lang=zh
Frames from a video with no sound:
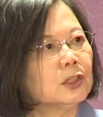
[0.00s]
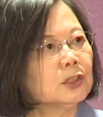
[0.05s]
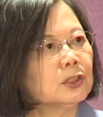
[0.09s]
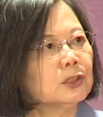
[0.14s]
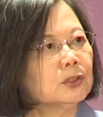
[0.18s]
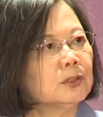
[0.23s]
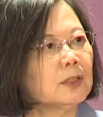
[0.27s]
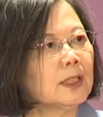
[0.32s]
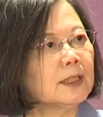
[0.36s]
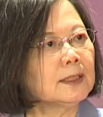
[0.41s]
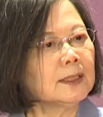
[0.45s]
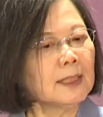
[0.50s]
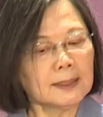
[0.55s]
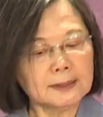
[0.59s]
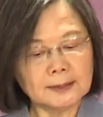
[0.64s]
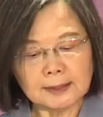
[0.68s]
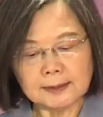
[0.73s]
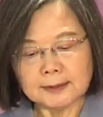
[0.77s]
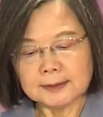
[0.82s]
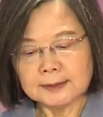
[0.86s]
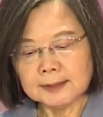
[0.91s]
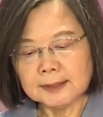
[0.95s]
虽然大
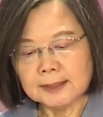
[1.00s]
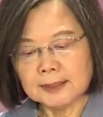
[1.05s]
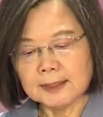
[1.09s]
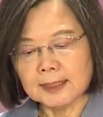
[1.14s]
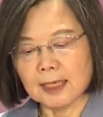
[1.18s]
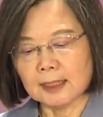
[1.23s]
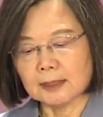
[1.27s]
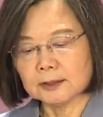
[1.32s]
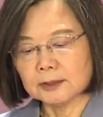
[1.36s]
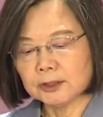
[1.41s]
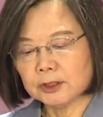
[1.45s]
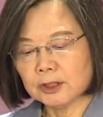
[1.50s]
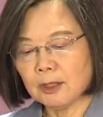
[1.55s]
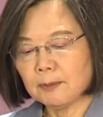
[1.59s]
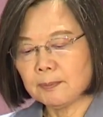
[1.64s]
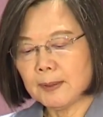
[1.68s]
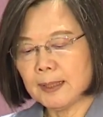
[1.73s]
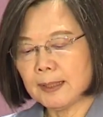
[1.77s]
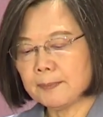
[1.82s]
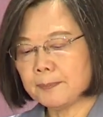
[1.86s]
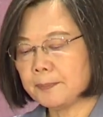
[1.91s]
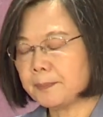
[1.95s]
家的信仰教
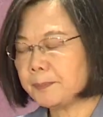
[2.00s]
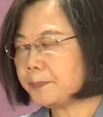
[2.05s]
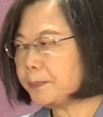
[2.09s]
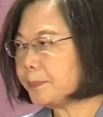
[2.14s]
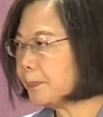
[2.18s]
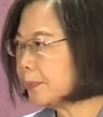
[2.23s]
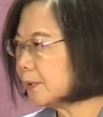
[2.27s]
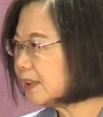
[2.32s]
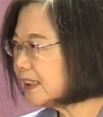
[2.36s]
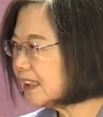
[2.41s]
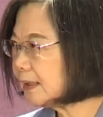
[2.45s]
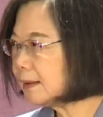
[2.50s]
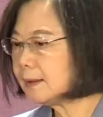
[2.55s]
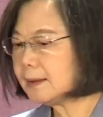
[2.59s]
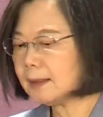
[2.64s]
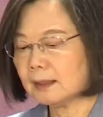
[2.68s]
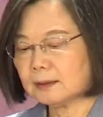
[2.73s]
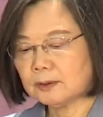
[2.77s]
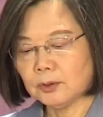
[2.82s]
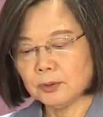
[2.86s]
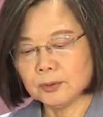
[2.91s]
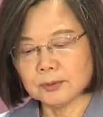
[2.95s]
派不尽
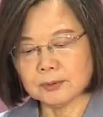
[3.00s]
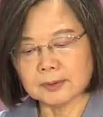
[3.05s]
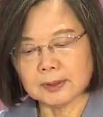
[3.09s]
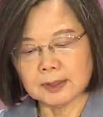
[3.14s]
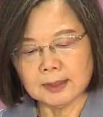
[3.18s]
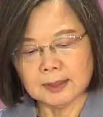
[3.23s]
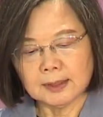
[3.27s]
相同，